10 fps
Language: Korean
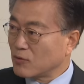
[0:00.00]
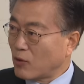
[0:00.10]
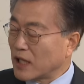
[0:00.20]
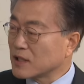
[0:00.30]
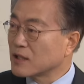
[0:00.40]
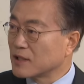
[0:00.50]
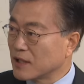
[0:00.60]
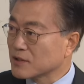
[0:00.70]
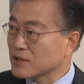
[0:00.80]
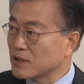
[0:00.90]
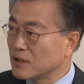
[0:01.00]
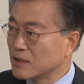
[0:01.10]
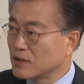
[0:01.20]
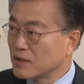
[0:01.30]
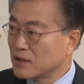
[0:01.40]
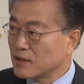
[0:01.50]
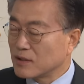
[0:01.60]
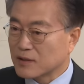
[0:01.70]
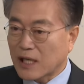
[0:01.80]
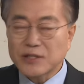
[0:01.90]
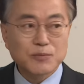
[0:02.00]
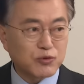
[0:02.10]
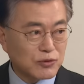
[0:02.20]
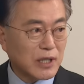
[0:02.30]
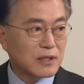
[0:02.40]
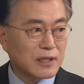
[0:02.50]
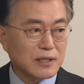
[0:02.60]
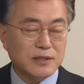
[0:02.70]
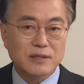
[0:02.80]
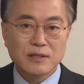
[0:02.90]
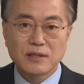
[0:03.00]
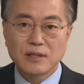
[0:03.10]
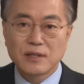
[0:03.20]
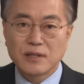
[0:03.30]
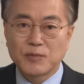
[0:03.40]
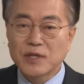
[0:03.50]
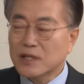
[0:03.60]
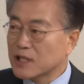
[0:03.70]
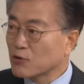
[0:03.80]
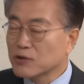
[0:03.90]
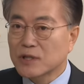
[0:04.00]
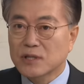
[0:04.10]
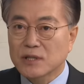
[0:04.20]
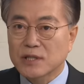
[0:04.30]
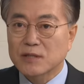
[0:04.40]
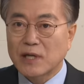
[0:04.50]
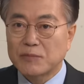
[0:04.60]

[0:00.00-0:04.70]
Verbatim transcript: 화장을 해서 다시 분장을 해서 뭔가 새로지는 것처럼